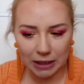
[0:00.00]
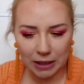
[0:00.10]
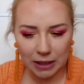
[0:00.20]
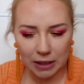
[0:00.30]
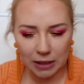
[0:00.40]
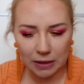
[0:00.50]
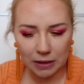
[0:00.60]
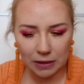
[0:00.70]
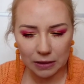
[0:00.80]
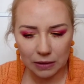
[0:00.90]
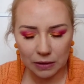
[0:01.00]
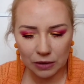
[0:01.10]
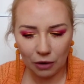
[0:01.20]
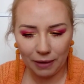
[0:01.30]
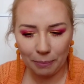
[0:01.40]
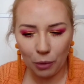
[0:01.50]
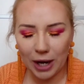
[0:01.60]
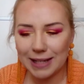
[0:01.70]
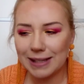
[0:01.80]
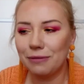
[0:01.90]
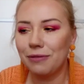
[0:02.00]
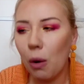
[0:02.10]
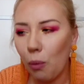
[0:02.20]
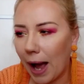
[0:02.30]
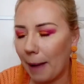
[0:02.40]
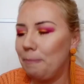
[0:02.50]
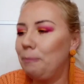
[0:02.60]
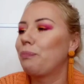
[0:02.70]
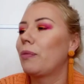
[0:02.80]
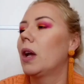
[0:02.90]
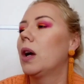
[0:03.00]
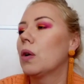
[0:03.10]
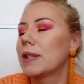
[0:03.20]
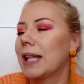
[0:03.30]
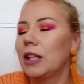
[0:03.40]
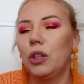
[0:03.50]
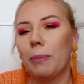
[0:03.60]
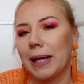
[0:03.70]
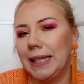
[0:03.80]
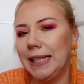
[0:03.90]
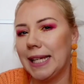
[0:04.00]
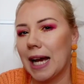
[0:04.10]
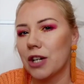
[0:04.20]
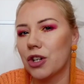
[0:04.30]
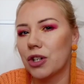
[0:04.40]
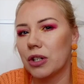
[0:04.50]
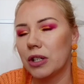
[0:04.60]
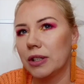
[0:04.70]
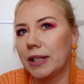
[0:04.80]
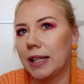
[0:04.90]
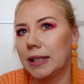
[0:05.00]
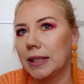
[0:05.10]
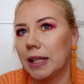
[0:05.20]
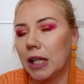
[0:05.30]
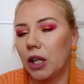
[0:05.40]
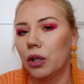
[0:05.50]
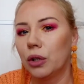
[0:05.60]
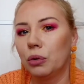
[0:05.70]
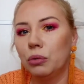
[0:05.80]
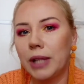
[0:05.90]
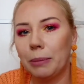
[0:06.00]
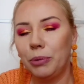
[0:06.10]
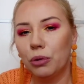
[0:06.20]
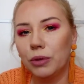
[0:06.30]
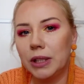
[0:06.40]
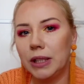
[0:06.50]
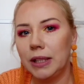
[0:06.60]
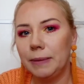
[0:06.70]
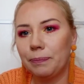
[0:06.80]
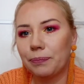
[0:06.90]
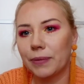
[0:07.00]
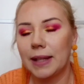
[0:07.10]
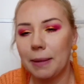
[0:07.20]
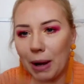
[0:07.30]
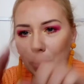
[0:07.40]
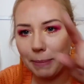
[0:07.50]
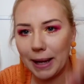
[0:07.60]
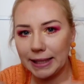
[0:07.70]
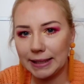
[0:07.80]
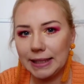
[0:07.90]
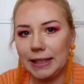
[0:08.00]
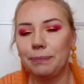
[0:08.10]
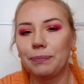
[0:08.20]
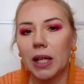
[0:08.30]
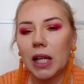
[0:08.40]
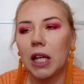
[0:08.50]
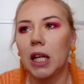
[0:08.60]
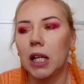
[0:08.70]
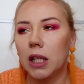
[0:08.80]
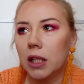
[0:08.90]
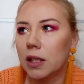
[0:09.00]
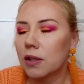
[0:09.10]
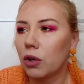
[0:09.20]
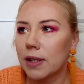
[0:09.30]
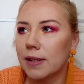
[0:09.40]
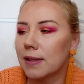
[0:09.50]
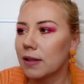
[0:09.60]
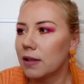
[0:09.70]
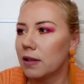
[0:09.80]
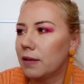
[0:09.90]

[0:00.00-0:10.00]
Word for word: e, co Wam pokazywałam, ostatnio makijaż, ten Huda Beauty, te małe paletki, co jest